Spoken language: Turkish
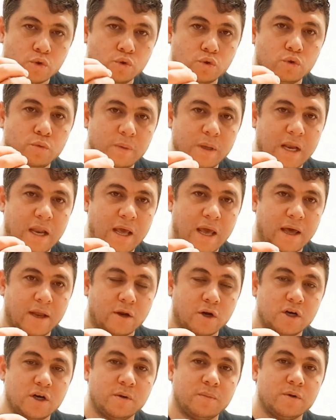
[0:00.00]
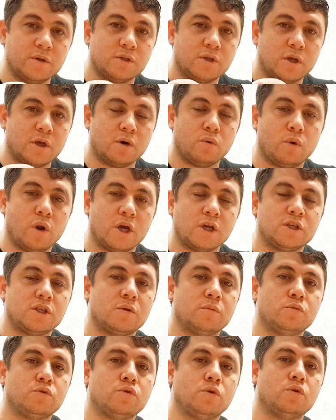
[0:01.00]
su bile yani Kıbrıs'a
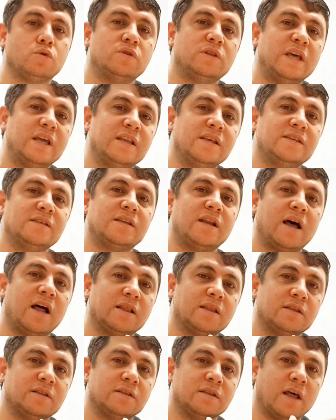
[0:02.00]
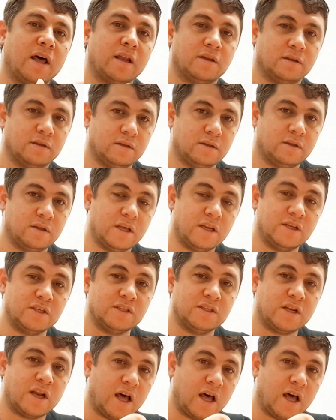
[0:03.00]
ulaştırmış olduğu denizin altından denizin